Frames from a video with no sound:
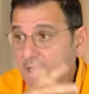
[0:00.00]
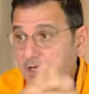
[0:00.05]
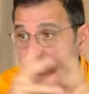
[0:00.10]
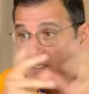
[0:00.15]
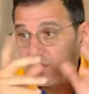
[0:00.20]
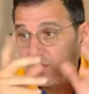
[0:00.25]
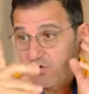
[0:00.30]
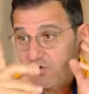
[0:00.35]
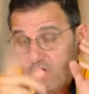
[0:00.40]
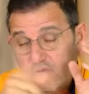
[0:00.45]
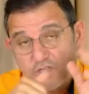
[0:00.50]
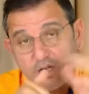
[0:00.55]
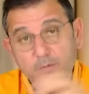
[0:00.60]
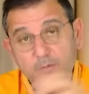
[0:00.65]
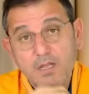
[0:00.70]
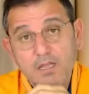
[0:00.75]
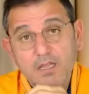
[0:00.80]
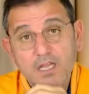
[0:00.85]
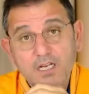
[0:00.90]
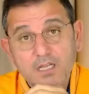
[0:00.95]
İşte son
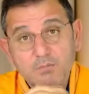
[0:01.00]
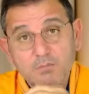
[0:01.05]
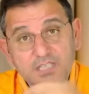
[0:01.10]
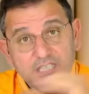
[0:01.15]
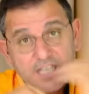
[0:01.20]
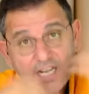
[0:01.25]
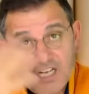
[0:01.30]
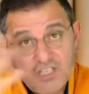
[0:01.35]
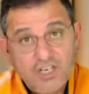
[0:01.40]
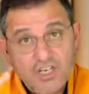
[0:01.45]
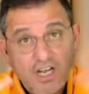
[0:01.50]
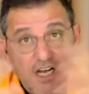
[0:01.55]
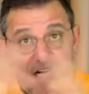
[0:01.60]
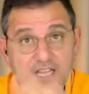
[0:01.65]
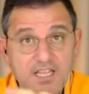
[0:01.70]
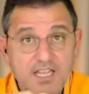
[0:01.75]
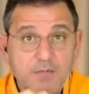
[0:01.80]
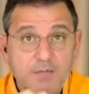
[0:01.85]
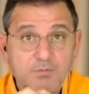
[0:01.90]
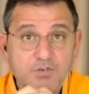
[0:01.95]
zamanlarda bir
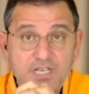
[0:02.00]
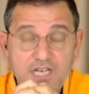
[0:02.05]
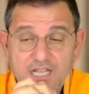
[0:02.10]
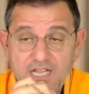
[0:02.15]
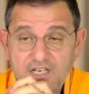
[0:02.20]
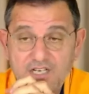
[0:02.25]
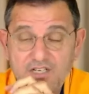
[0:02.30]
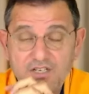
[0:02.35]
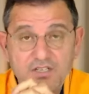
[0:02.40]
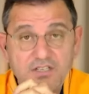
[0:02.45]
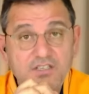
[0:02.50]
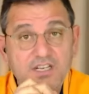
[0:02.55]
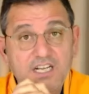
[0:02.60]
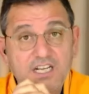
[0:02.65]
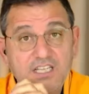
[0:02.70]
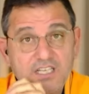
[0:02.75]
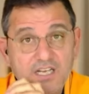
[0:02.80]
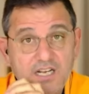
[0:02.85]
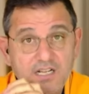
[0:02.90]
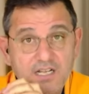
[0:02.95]
Saraçhane diye bir şeyler çıktı.
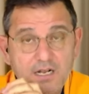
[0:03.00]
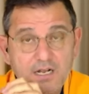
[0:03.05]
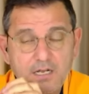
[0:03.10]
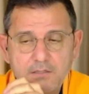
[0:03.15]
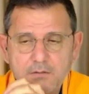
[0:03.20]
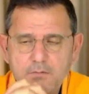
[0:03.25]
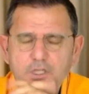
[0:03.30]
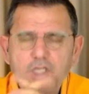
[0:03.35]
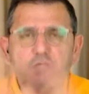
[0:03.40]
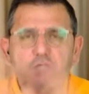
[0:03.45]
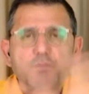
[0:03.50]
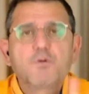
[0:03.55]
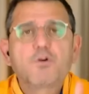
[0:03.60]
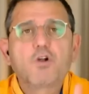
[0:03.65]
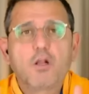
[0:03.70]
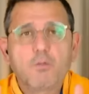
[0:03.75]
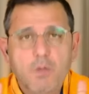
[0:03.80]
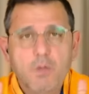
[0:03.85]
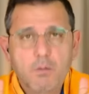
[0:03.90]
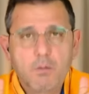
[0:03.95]
Saraçhane gazetesi. Hiçbir
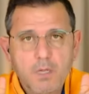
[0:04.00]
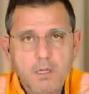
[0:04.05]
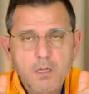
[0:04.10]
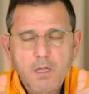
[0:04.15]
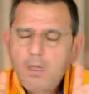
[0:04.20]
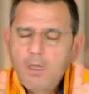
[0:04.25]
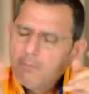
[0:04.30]
olmam.